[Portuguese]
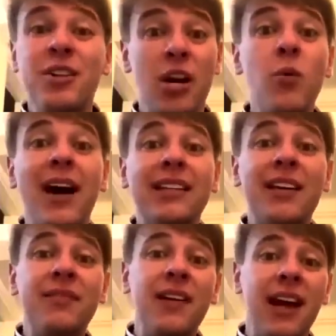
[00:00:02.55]
Hoje é
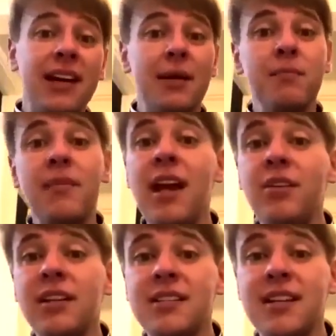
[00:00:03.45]
quarta-feira,
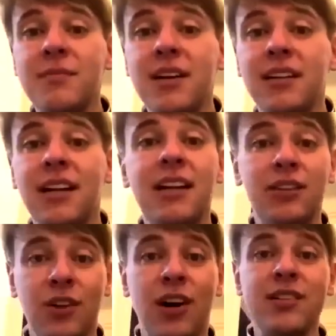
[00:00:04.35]
meio da semana,
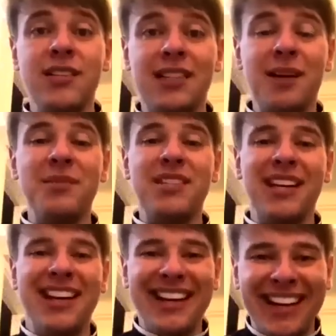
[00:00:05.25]
e nós
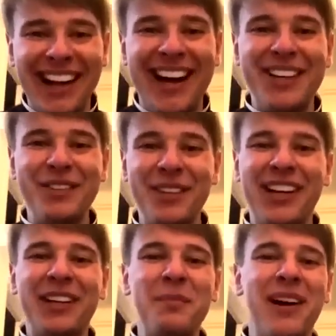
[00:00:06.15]
estamos aqui, claro, no
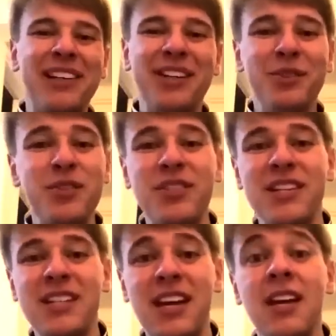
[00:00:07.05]
canal Padre Lúcio
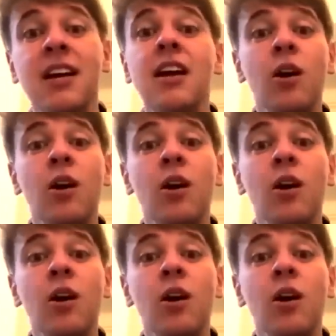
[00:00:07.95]
Sesquim,